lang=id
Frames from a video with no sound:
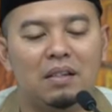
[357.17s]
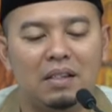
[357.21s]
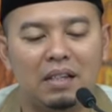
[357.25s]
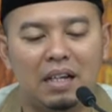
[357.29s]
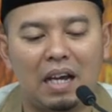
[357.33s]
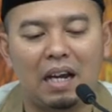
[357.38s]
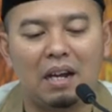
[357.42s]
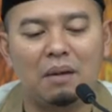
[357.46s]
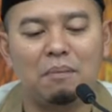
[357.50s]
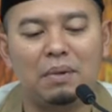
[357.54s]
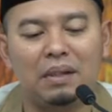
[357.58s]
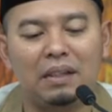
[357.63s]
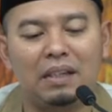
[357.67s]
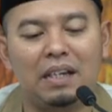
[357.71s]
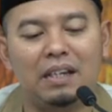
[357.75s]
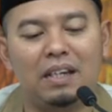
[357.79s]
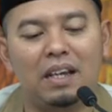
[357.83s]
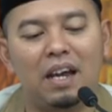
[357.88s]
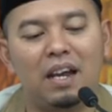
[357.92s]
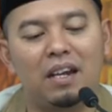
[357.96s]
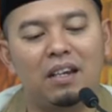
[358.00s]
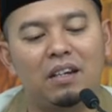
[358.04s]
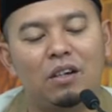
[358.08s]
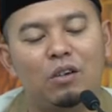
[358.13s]
Sekarang
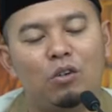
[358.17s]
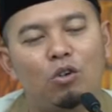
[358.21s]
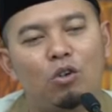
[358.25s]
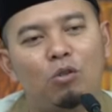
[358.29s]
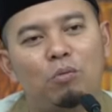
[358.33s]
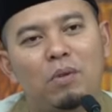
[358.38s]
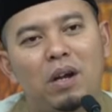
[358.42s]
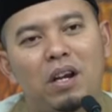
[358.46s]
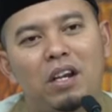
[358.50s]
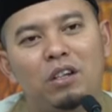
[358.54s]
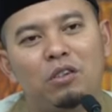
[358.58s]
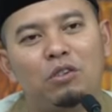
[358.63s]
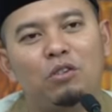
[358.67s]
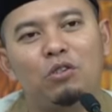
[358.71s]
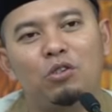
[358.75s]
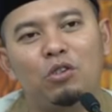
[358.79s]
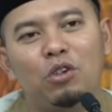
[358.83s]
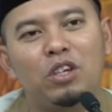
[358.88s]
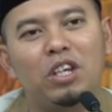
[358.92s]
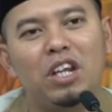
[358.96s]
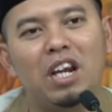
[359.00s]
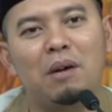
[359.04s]
pertanyaannya, kurban itu untuk